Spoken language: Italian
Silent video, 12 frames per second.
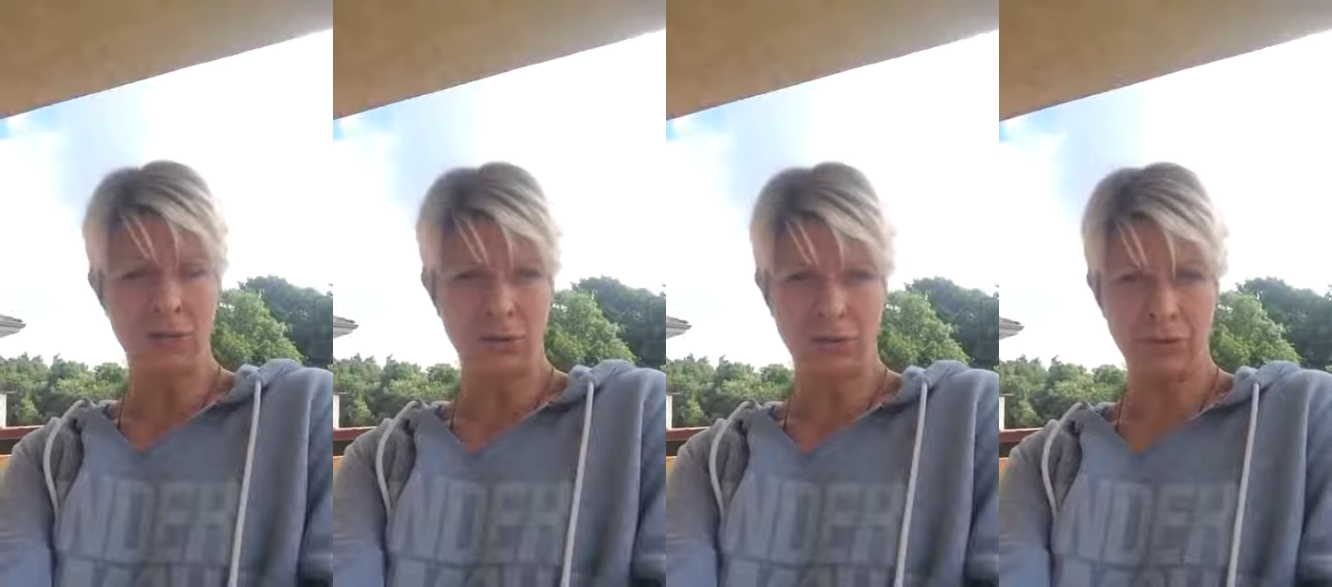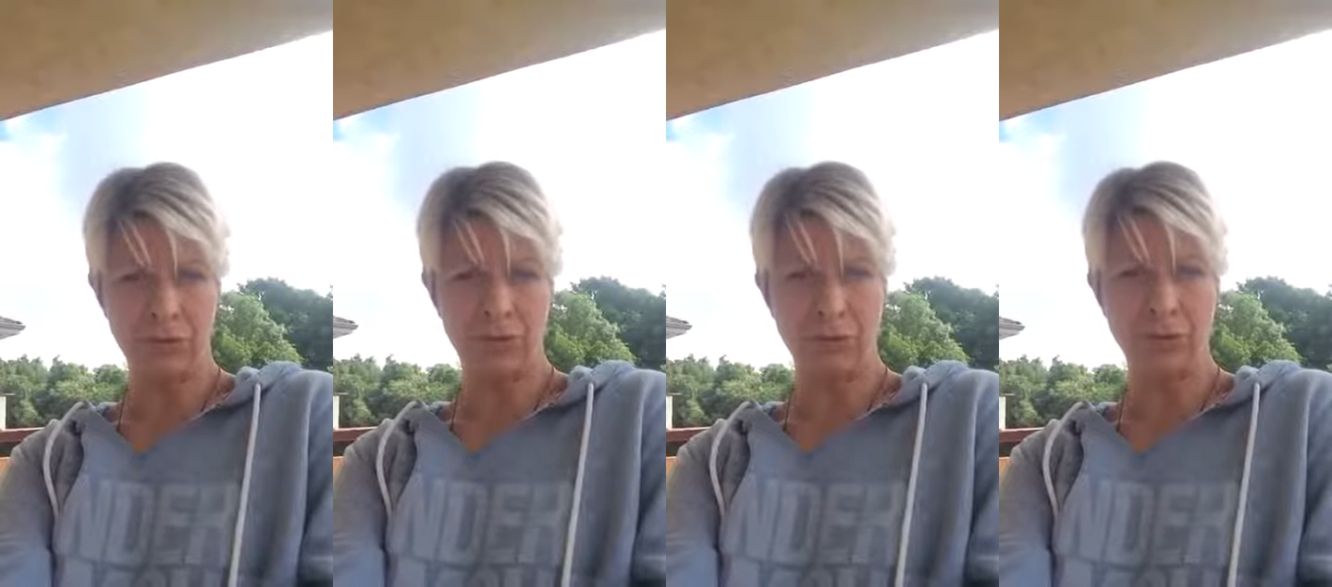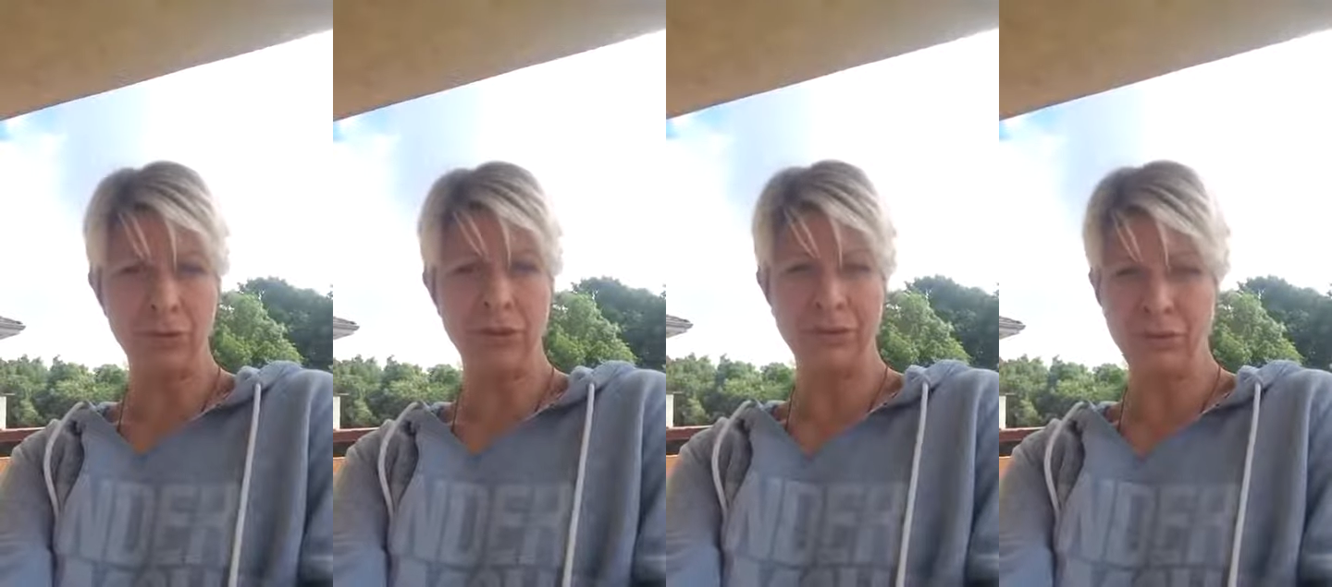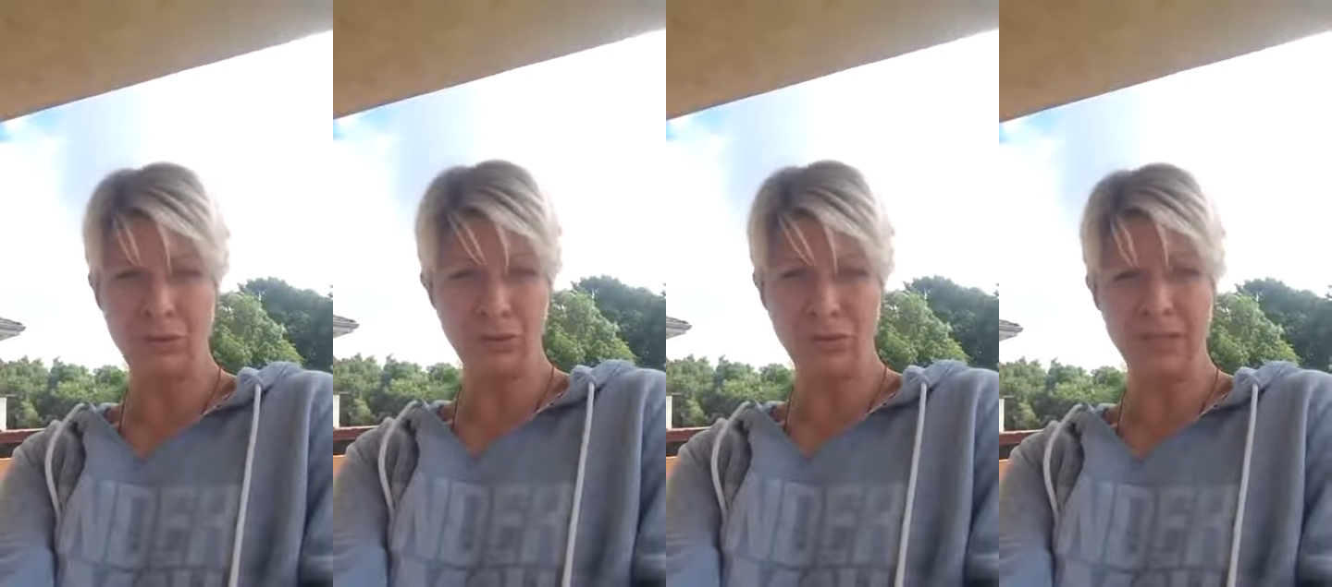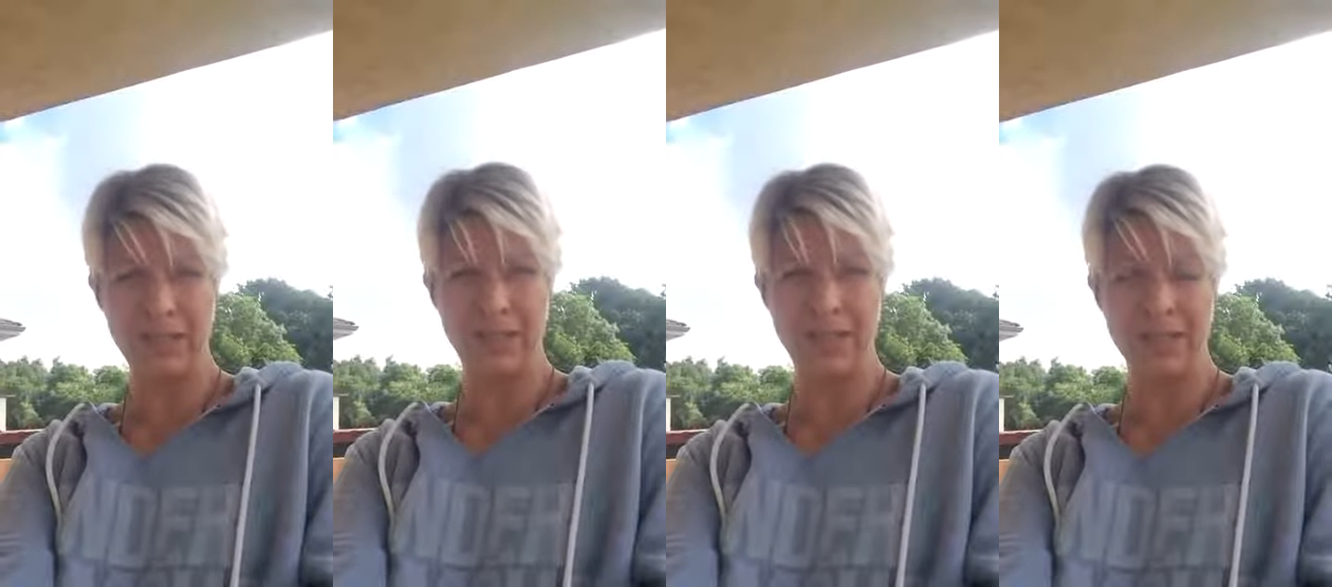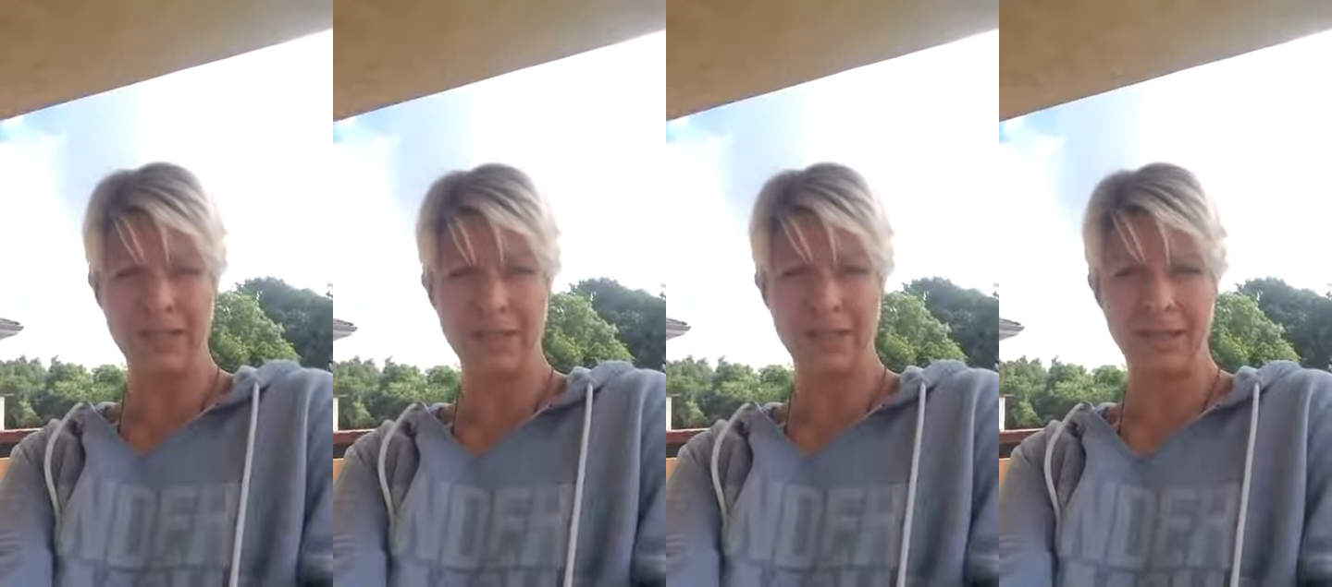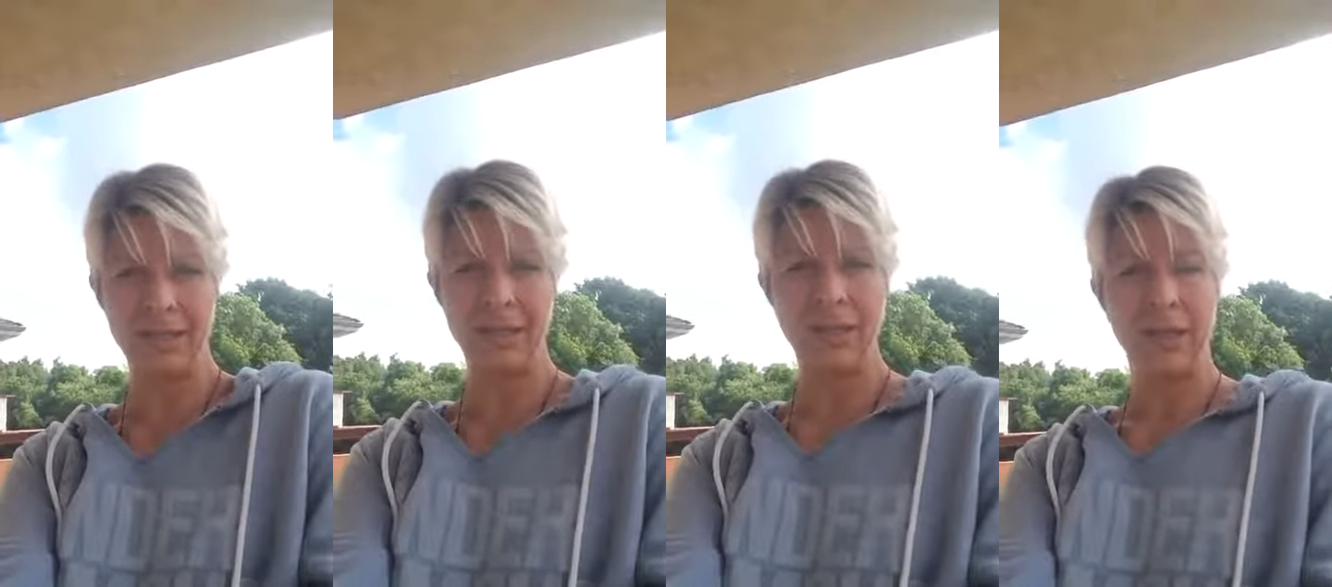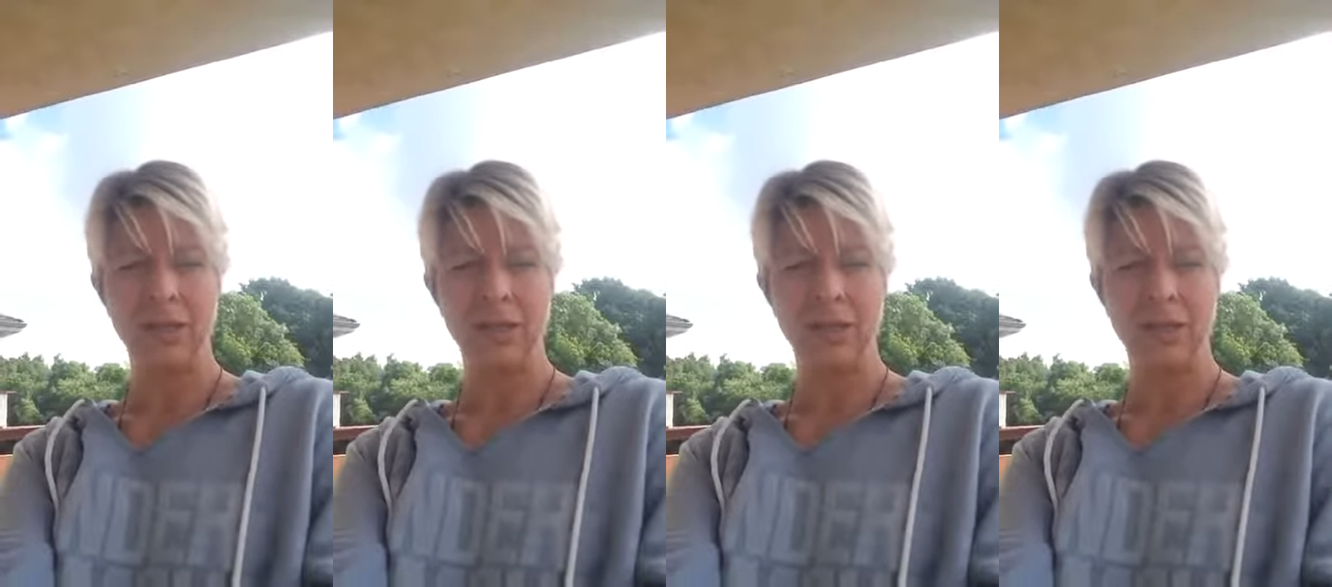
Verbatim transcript: sotto, con i, tutti i sensi